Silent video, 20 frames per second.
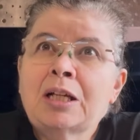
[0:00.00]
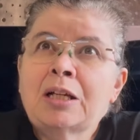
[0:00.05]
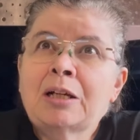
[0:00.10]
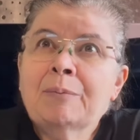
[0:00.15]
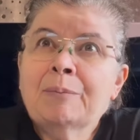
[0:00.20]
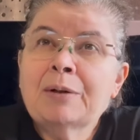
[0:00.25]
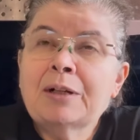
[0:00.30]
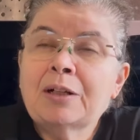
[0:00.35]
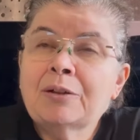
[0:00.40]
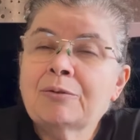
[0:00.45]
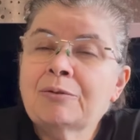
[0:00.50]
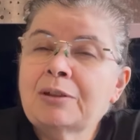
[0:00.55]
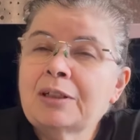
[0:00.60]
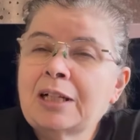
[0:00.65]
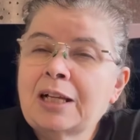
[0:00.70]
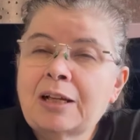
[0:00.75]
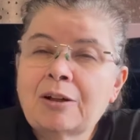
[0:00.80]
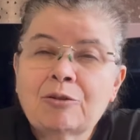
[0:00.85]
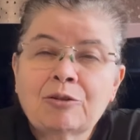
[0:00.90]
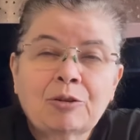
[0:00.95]
Para com
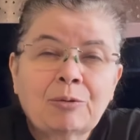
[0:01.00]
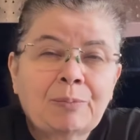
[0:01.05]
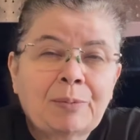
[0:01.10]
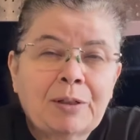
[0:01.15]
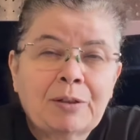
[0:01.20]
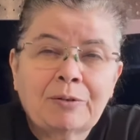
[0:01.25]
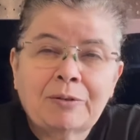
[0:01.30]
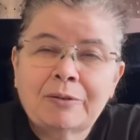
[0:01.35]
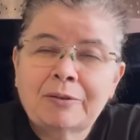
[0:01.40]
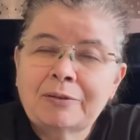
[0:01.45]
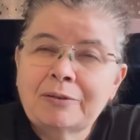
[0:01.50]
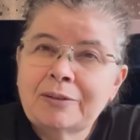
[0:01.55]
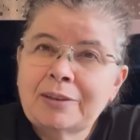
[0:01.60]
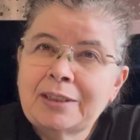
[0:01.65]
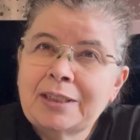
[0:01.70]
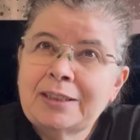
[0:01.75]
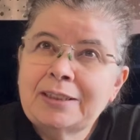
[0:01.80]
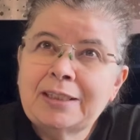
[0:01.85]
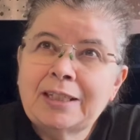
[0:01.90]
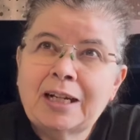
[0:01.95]
Gelson, para com o
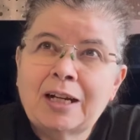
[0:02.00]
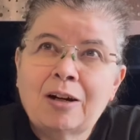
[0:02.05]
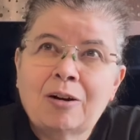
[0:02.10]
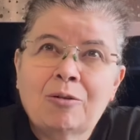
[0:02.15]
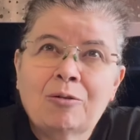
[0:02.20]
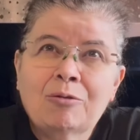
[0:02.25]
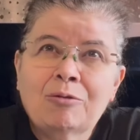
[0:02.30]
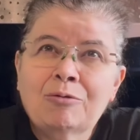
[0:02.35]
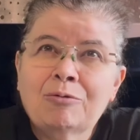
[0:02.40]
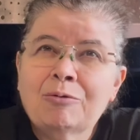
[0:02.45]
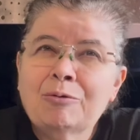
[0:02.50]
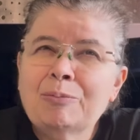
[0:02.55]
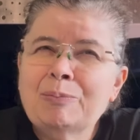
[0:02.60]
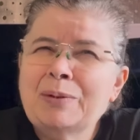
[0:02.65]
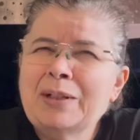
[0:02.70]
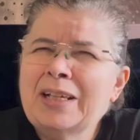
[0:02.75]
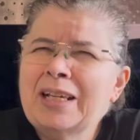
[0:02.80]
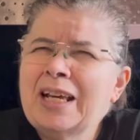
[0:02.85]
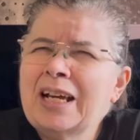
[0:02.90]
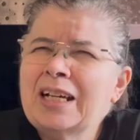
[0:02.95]
canal.
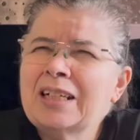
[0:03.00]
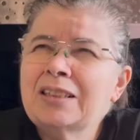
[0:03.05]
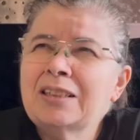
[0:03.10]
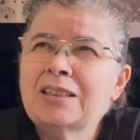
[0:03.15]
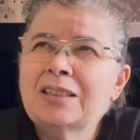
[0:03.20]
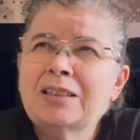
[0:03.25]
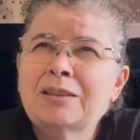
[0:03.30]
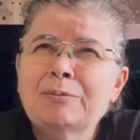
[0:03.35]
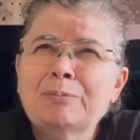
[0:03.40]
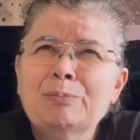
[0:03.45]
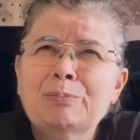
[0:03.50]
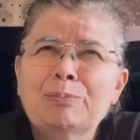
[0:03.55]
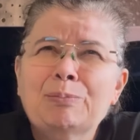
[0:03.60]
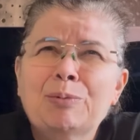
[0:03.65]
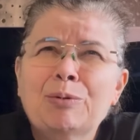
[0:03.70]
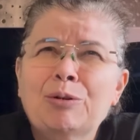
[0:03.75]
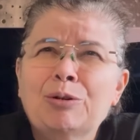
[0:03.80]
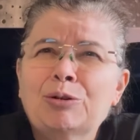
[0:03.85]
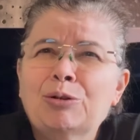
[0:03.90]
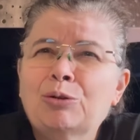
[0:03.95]
Obrigada
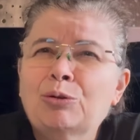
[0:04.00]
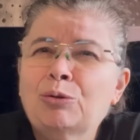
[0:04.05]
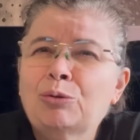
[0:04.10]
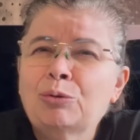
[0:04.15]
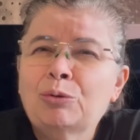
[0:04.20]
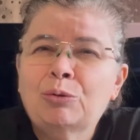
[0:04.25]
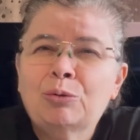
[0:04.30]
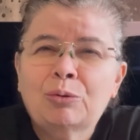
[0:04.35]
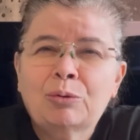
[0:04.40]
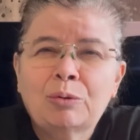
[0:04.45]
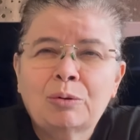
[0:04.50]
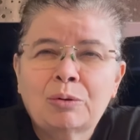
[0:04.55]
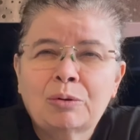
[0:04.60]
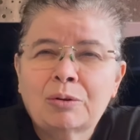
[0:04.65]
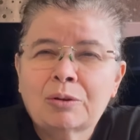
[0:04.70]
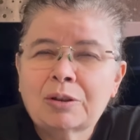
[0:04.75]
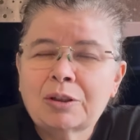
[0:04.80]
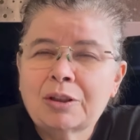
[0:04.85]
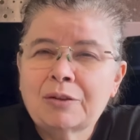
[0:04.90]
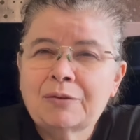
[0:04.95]
por tudo
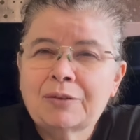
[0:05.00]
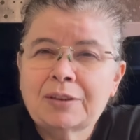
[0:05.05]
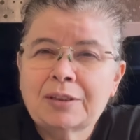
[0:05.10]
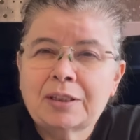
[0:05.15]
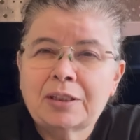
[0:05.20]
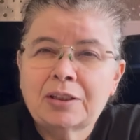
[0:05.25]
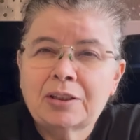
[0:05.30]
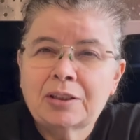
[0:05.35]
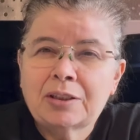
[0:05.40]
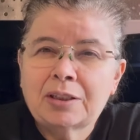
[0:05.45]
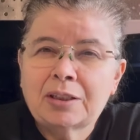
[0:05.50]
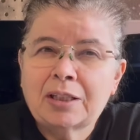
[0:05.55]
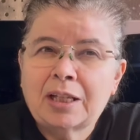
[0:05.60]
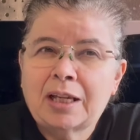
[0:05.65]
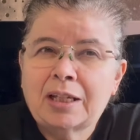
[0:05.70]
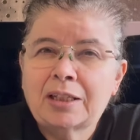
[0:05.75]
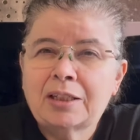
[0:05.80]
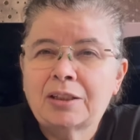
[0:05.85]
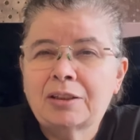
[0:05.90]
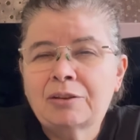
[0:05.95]
que vocês
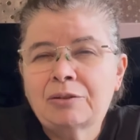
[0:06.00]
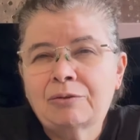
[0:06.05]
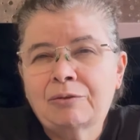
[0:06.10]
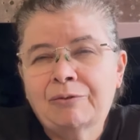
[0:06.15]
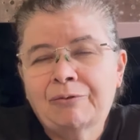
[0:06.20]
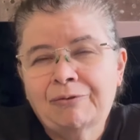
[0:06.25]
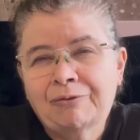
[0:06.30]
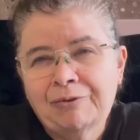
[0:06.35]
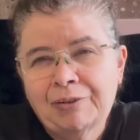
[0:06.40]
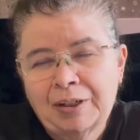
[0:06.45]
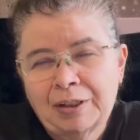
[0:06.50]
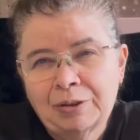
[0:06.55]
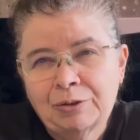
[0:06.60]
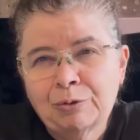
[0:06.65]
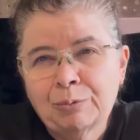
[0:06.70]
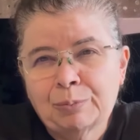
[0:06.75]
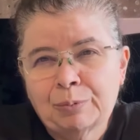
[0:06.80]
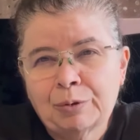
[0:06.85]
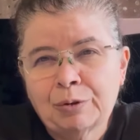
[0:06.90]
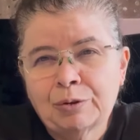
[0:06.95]
têm feito
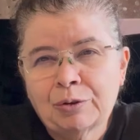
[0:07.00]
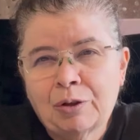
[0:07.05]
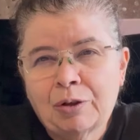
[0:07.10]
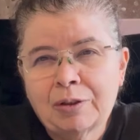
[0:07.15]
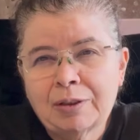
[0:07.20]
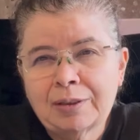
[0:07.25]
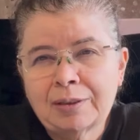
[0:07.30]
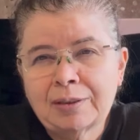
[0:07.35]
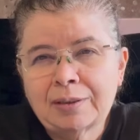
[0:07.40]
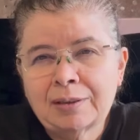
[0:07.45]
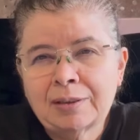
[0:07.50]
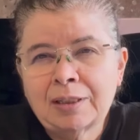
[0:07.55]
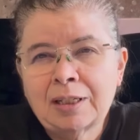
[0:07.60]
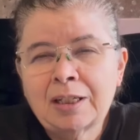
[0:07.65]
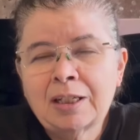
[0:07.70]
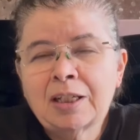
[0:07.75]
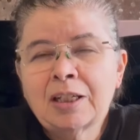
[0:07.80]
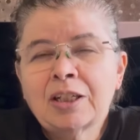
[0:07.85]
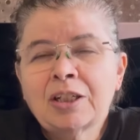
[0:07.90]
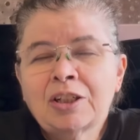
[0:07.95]
por nós.
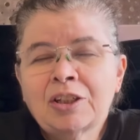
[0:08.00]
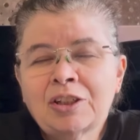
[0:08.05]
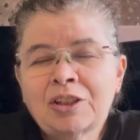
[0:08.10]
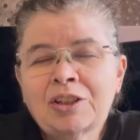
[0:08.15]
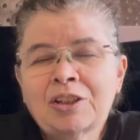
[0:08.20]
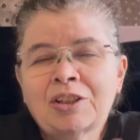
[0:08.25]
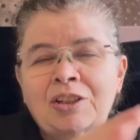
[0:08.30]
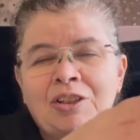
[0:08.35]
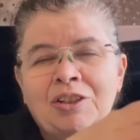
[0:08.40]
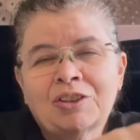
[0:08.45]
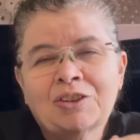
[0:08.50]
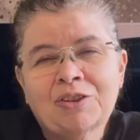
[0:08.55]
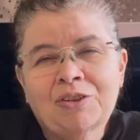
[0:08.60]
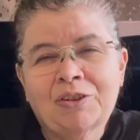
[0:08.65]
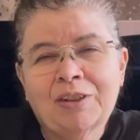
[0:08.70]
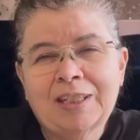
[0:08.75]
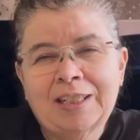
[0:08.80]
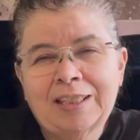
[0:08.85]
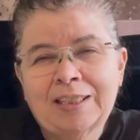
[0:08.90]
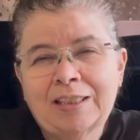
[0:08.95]
De
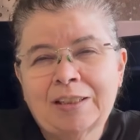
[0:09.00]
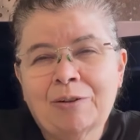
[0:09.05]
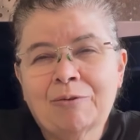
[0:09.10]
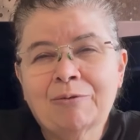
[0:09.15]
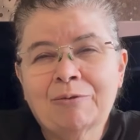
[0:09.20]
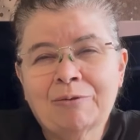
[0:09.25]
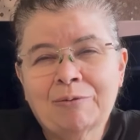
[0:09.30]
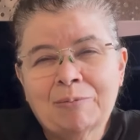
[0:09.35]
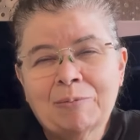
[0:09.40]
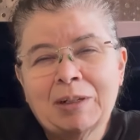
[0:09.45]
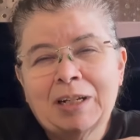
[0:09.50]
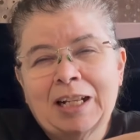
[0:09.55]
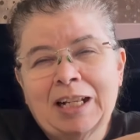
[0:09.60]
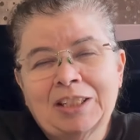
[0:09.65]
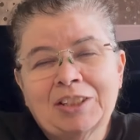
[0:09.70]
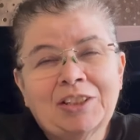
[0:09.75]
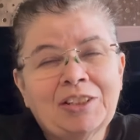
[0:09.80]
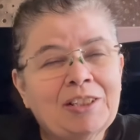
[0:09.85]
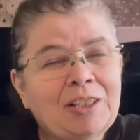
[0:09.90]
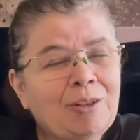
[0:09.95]
coração,
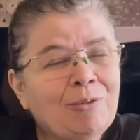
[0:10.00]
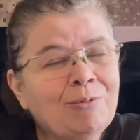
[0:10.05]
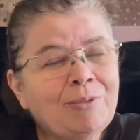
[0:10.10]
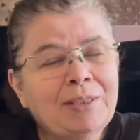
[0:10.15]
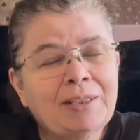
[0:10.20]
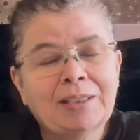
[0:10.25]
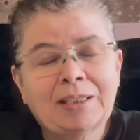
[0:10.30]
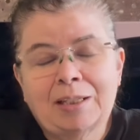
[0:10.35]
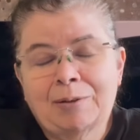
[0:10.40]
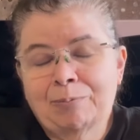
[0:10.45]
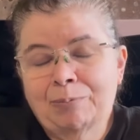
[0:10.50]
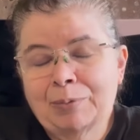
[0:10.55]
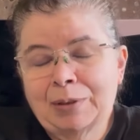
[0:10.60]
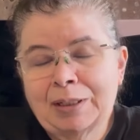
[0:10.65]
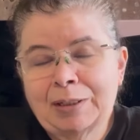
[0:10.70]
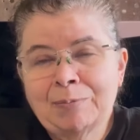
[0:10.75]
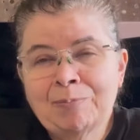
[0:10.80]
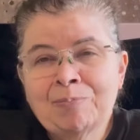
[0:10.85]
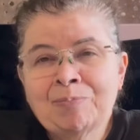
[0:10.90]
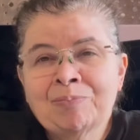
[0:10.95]
gratidão sempre.
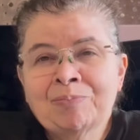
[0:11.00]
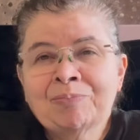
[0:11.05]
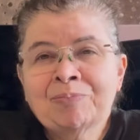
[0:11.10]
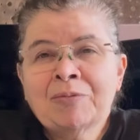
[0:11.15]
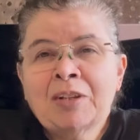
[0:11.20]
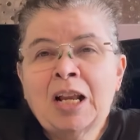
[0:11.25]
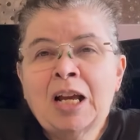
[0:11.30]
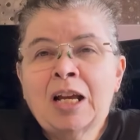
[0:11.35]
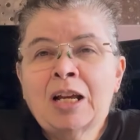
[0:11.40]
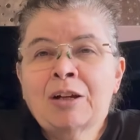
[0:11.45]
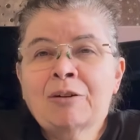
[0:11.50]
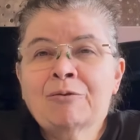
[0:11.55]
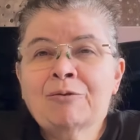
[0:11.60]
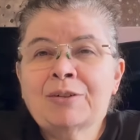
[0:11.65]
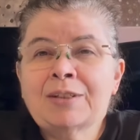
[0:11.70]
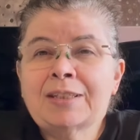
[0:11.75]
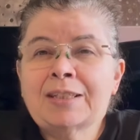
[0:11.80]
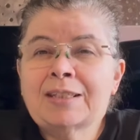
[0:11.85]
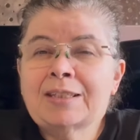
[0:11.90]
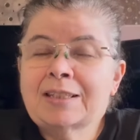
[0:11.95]

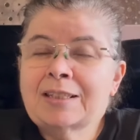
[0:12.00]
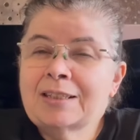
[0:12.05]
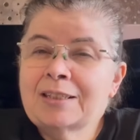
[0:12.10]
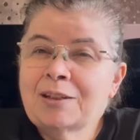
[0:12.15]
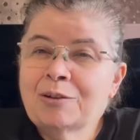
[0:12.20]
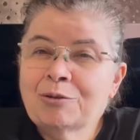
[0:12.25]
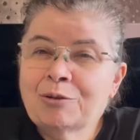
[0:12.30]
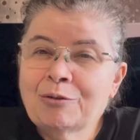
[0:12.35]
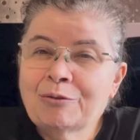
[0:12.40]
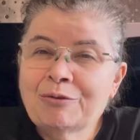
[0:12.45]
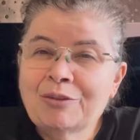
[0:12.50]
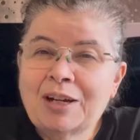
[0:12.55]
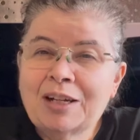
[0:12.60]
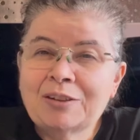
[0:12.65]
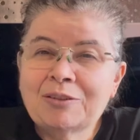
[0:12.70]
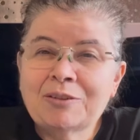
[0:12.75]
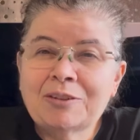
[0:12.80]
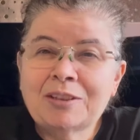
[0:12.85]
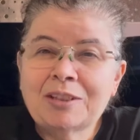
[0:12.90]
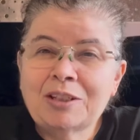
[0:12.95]
Vocês que são
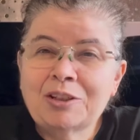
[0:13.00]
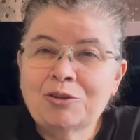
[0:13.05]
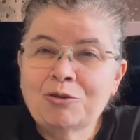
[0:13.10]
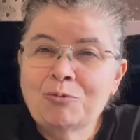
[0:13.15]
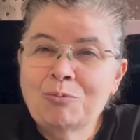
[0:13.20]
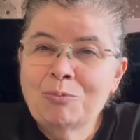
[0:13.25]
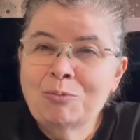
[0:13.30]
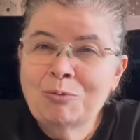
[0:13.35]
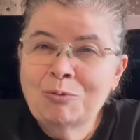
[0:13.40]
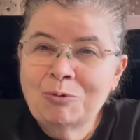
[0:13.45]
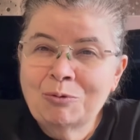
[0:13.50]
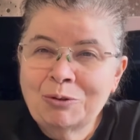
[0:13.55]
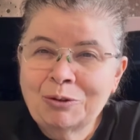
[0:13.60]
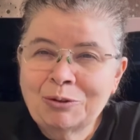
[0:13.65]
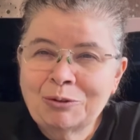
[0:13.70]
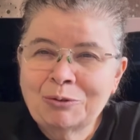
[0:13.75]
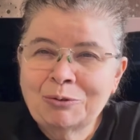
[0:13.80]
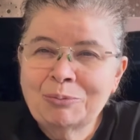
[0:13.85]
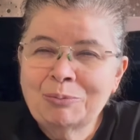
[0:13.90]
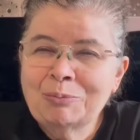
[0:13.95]
novatos, sejam
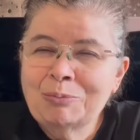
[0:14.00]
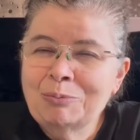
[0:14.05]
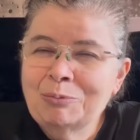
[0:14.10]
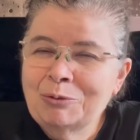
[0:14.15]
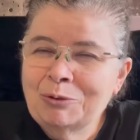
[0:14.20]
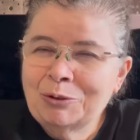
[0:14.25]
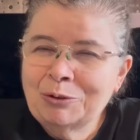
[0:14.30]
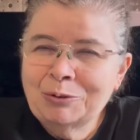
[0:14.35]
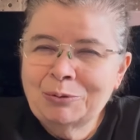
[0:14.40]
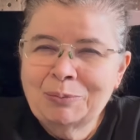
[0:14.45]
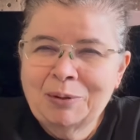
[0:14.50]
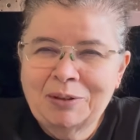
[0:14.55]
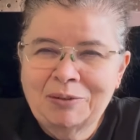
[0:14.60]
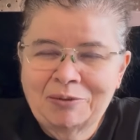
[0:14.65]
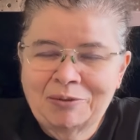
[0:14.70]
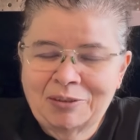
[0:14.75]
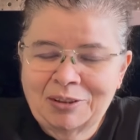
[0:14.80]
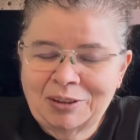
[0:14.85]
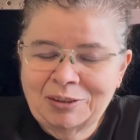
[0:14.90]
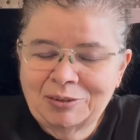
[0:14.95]
muito, muito
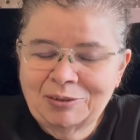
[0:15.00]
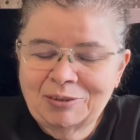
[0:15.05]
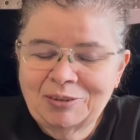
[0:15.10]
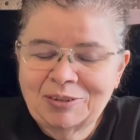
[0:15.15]
bem-vindos.